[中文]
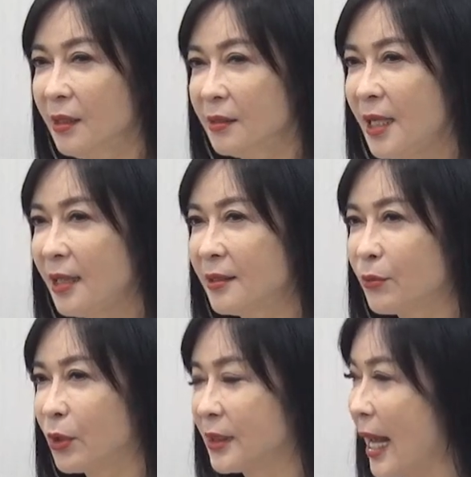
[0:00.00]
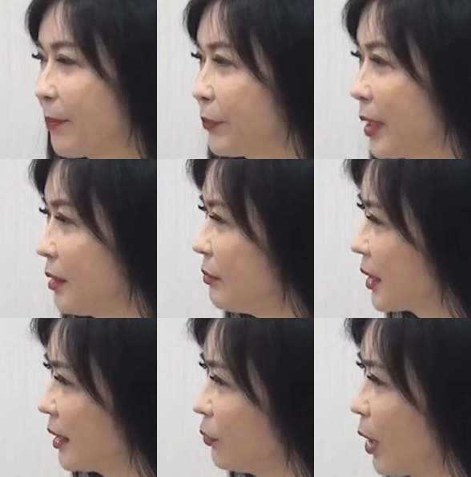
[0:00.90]
这样子我才不会，因为
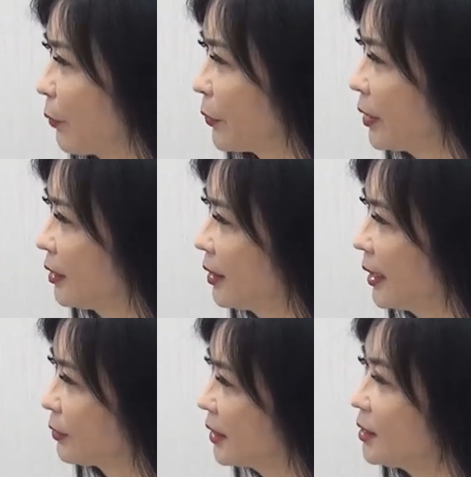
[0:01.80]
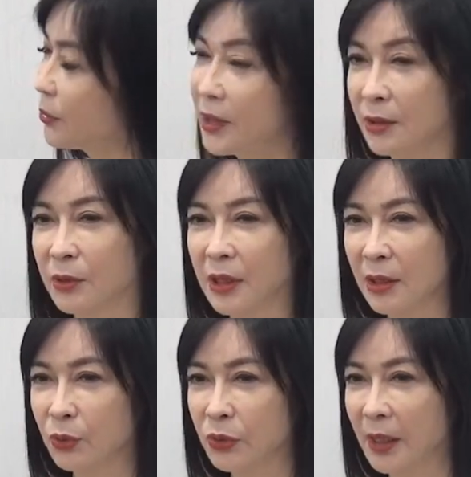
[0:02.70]
跟团我会很累。我自由行我可
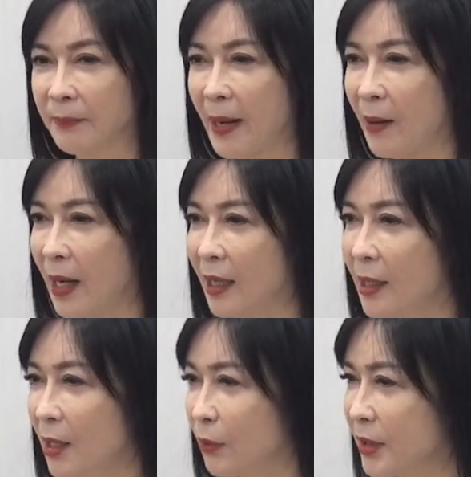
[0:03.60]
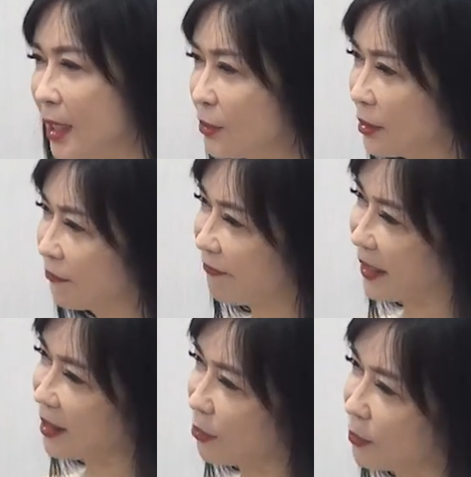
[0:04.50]
以睡饱啊。我现在就很
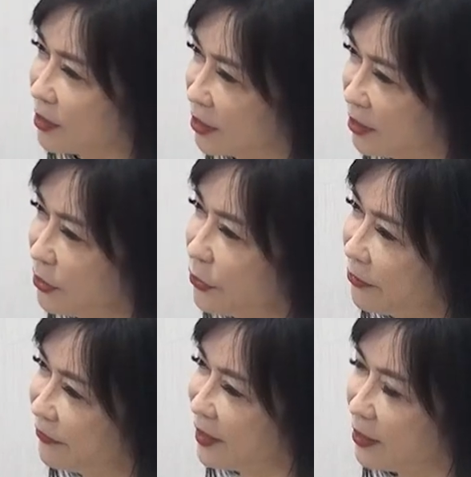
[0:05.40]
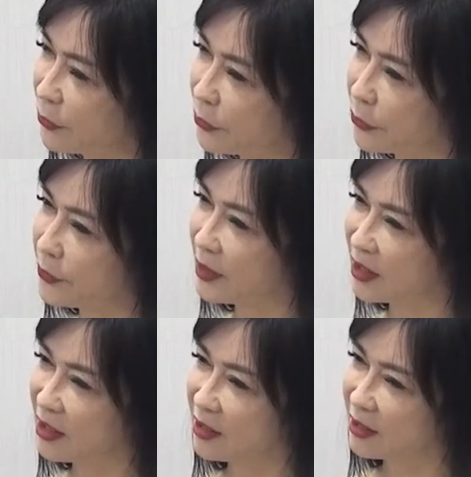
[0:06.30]
烦恼，我十月份要去土耳
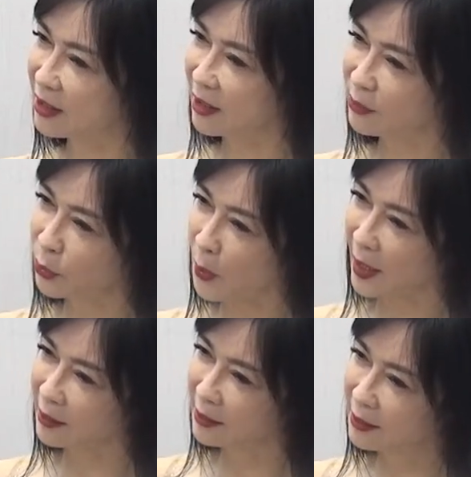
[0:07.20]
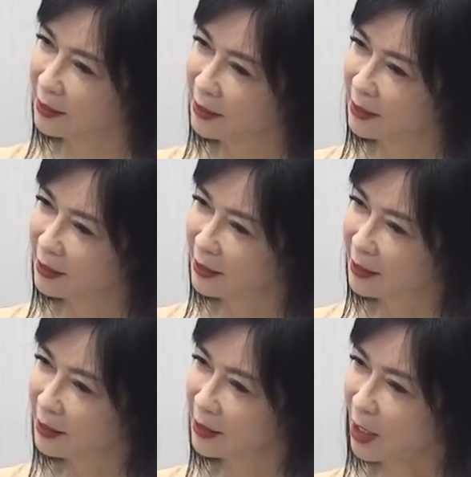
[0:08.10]
其是跟团，
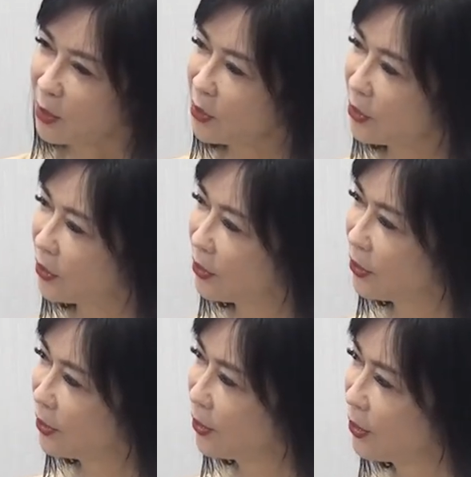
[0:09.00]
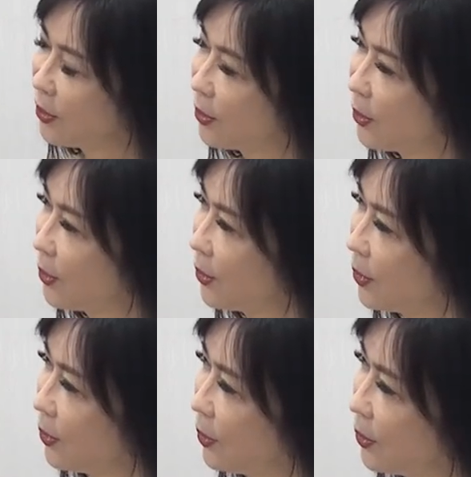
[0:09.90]
然后这次先
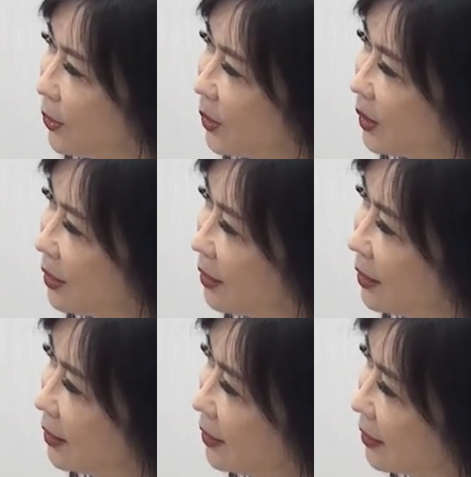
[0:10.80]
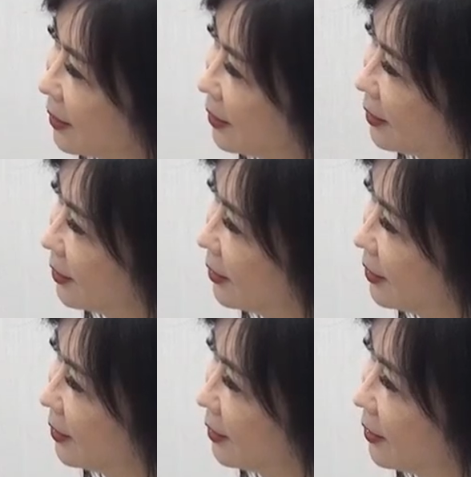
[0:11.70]
才行，就觉得啊，那不要开
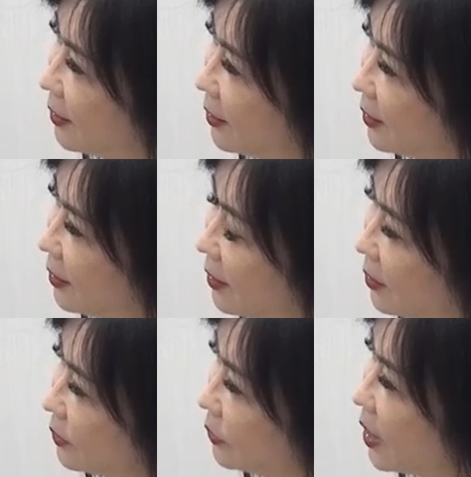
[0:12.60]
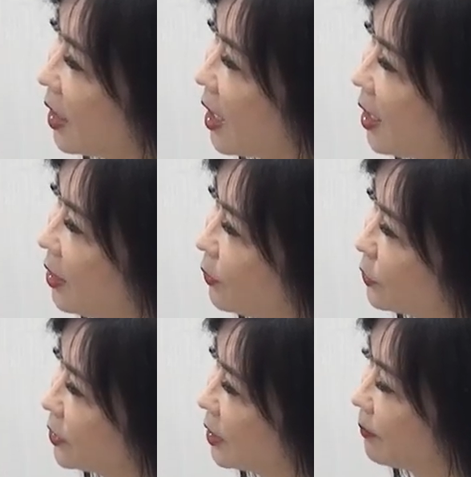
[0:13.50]
啊，对啊，我
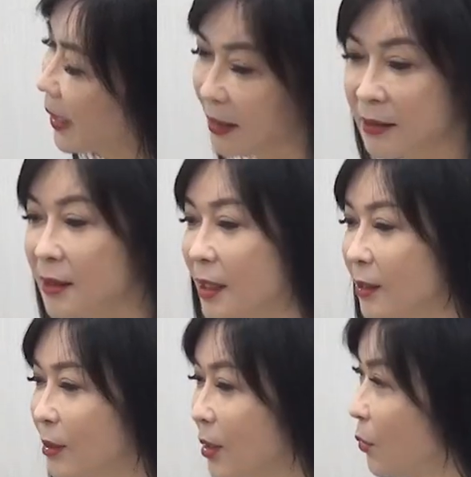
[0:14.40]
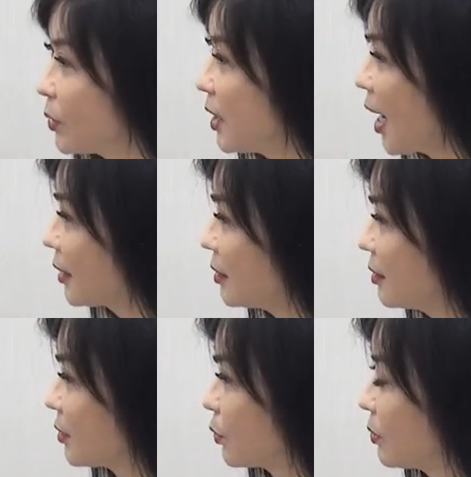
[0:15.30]
就先摆，而且我现在癌症
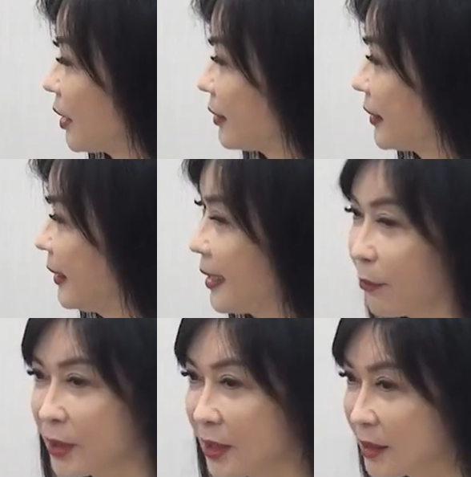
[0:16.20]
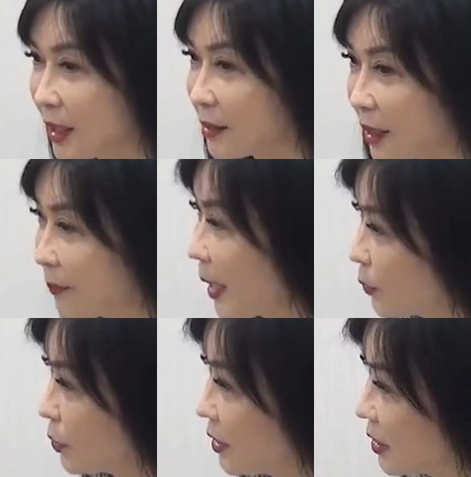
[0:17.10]
指数很低耶，我已经降到标
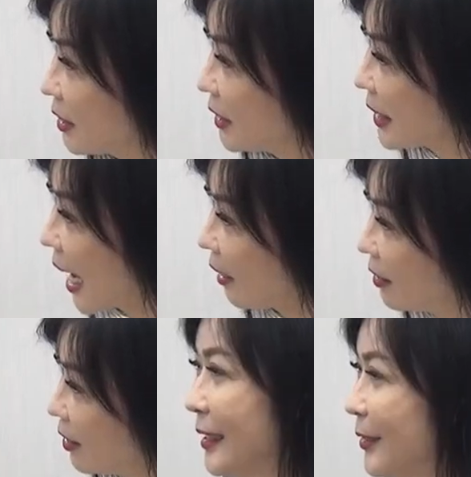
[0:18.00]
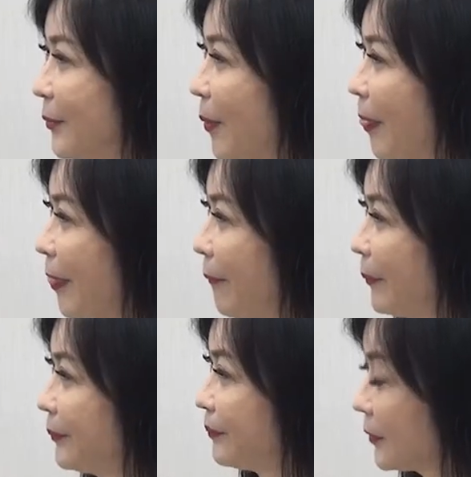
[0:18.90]
准值以下了。那已经正常
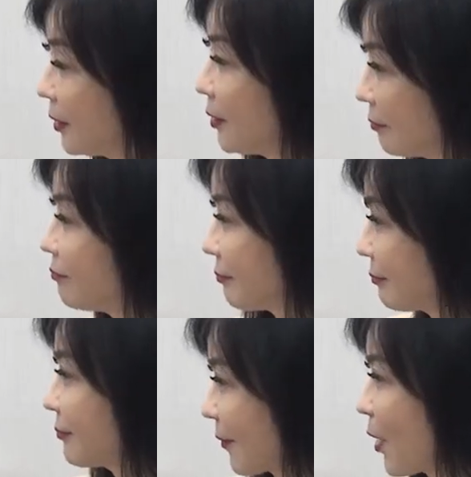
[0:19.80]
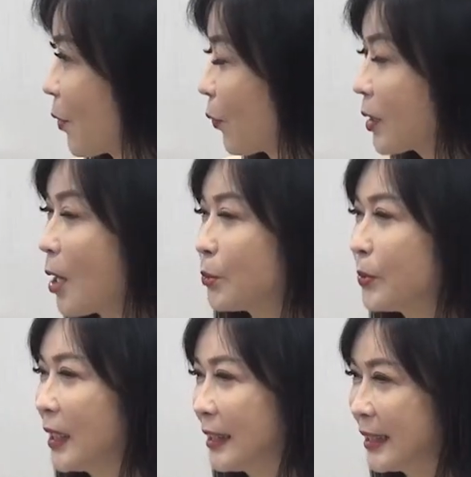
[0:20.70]
了，现在。我告
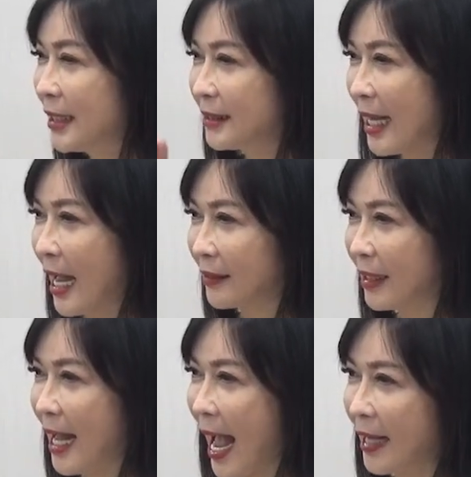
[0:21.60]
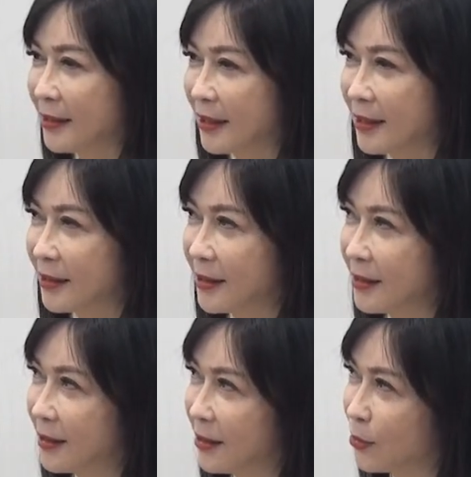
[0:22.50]
诉你，正常的癌症
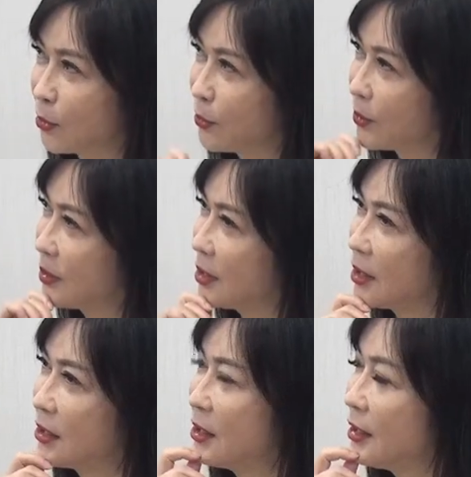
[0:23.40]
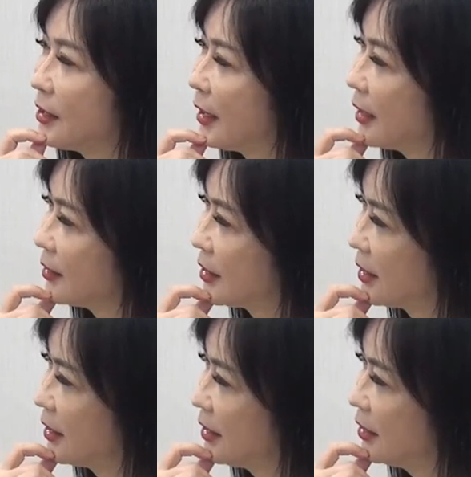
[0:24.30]
指数是四点
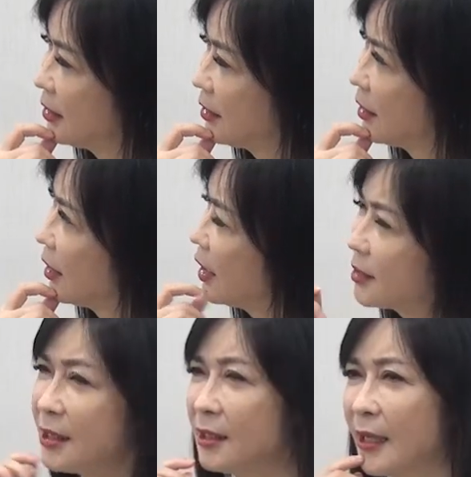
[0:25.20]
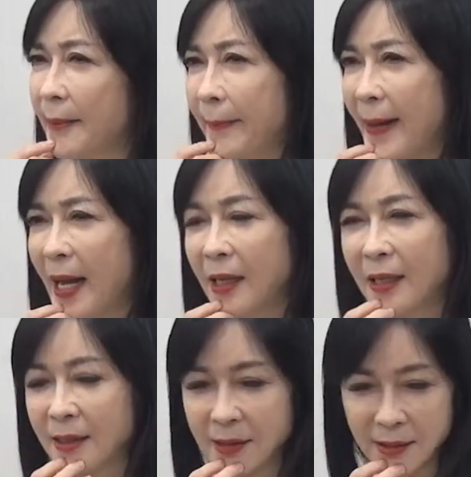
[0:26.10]
七，哎，四点八，
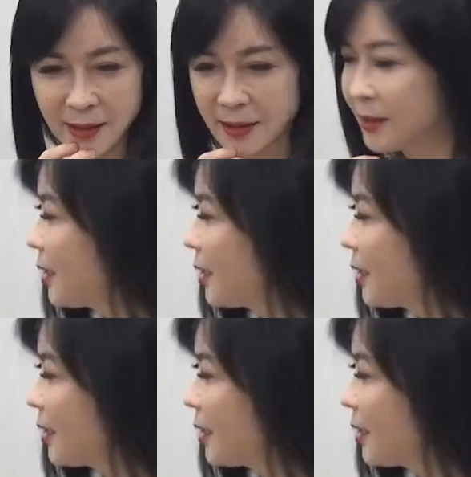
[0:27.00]
哎，等一